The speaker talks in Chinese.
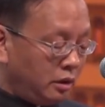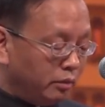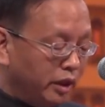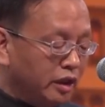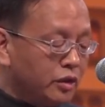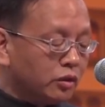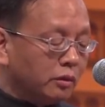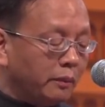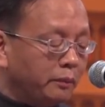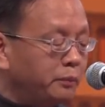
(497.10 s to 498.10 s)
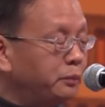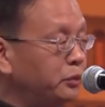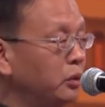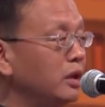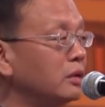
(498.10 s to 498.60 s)
民族
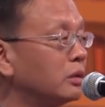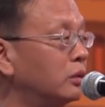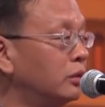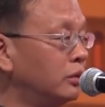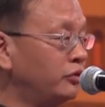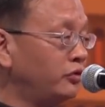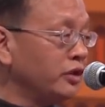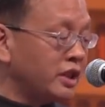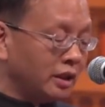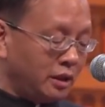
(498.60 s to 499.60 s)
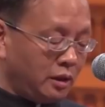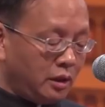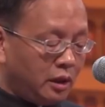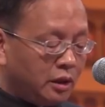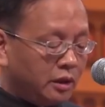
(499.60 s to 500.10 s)
不论肤色，
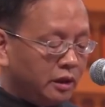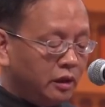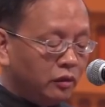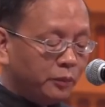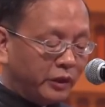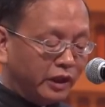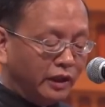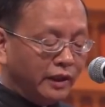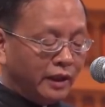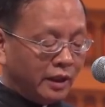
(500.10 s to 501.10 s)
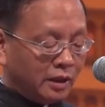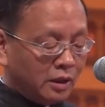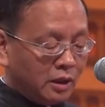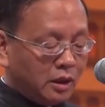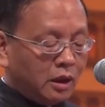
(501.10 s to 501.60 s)
一律平等的
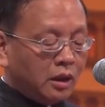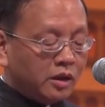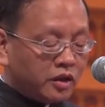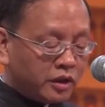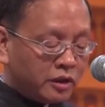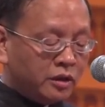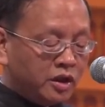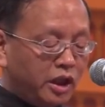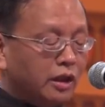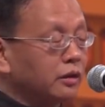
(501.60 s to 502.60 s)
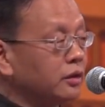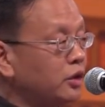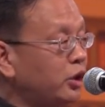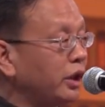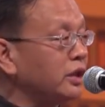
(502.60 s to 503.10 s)
实践
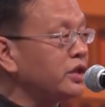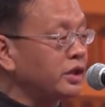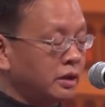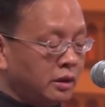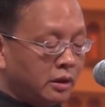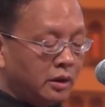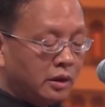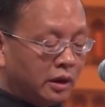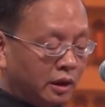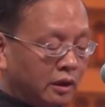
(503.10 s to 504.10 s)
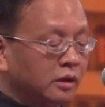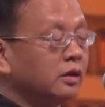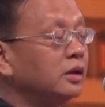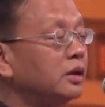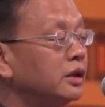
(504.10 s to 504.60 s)
诠释和
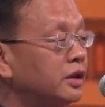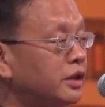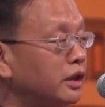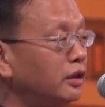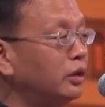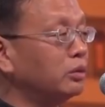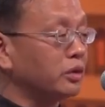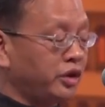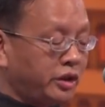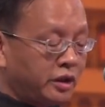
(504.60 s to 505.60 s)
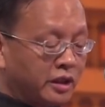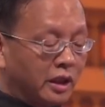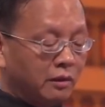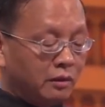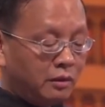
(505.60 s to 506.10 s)
生动写照。